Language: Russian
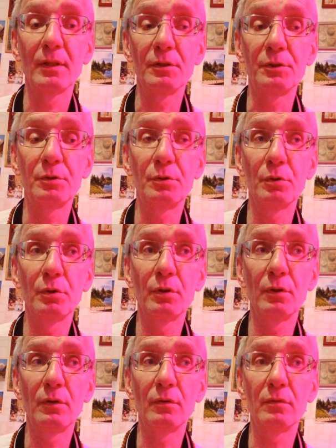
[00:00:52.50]

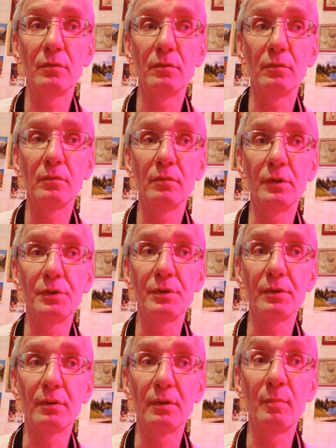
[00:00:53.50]
что
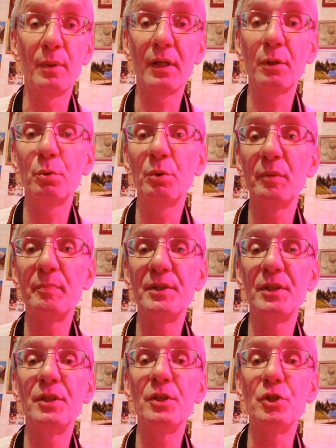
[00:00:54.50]
значит, лаборатории
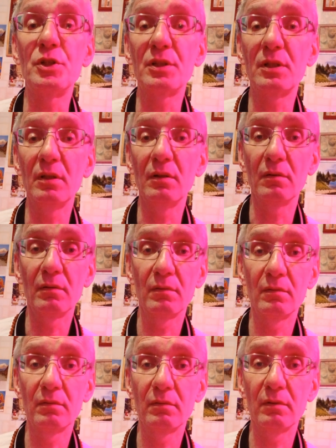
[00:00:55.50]
психические,
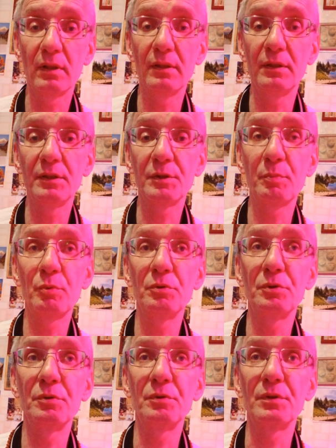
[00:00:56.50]
они
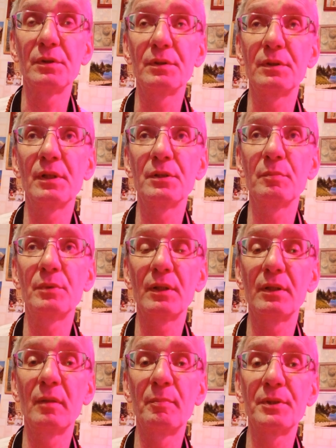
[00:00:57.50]
используются, скажем так,
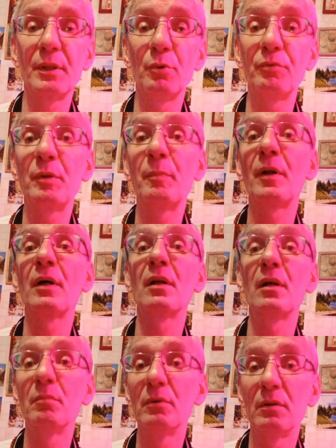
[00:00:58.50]
для постановки
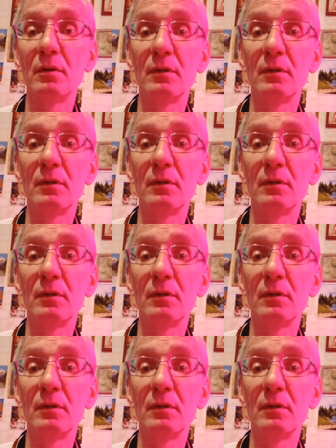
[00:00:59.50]
программ –